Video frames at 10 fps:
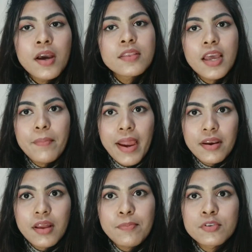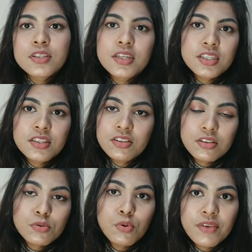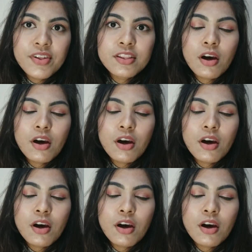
তাই বাইরের কাপড়টি এসে সাথে সাথে খুলে ফেলতে